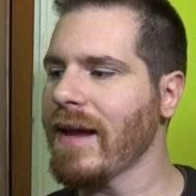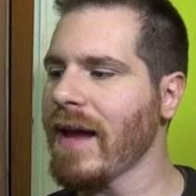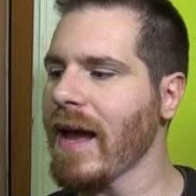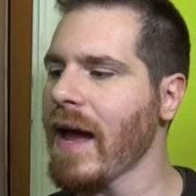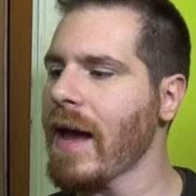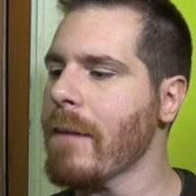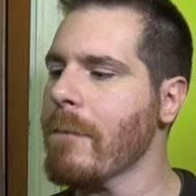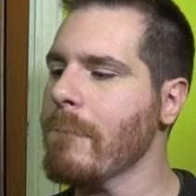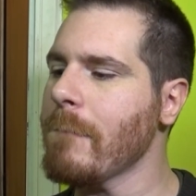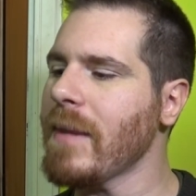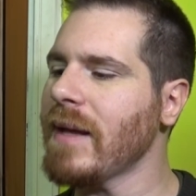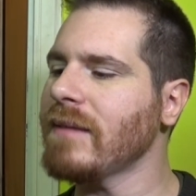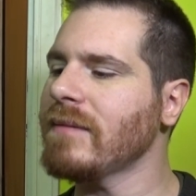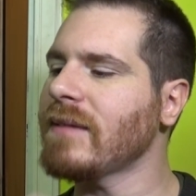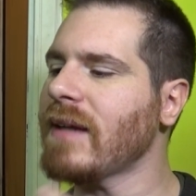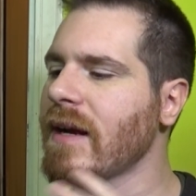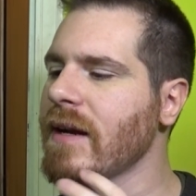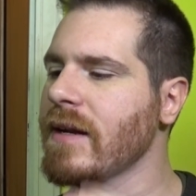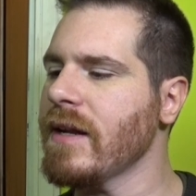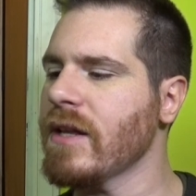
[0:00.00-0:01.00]
che
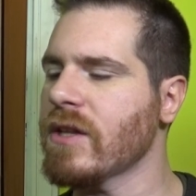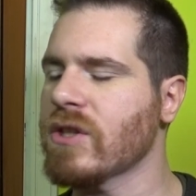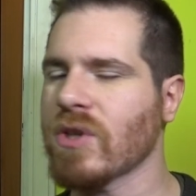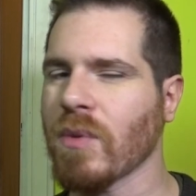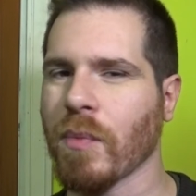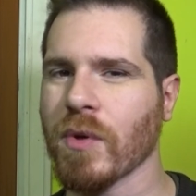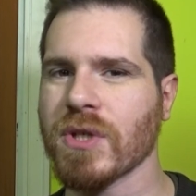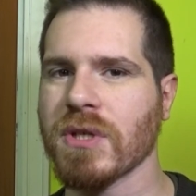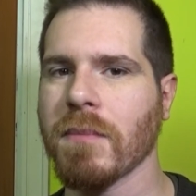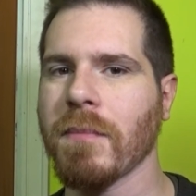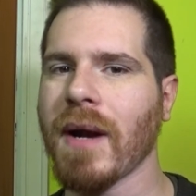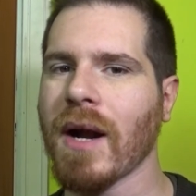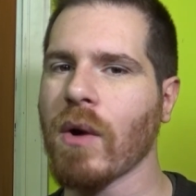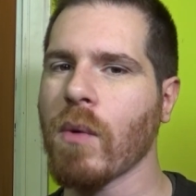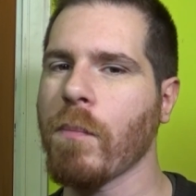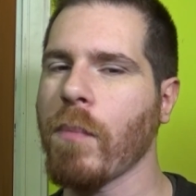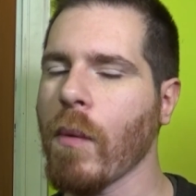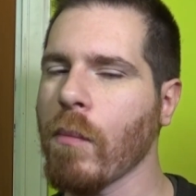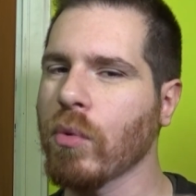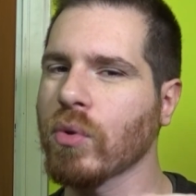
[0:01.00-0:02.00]
mentre all'inizio può sembrare
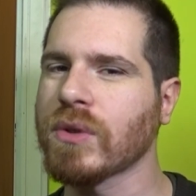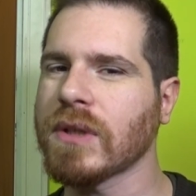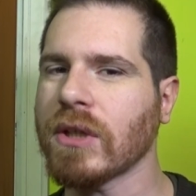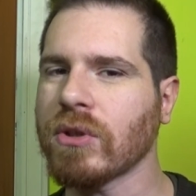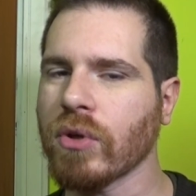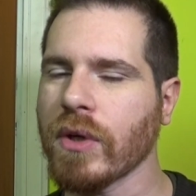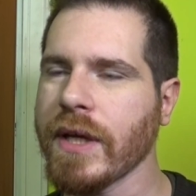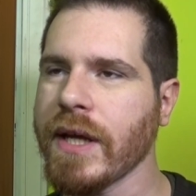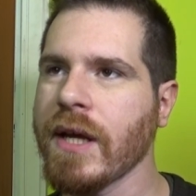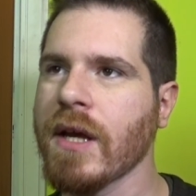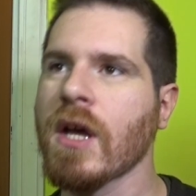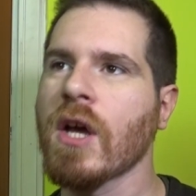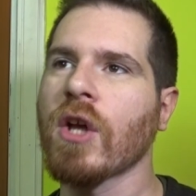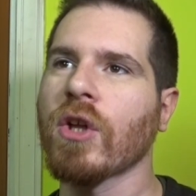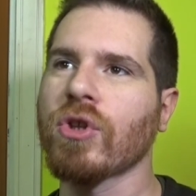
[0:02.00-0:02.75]
un po' buttato lì,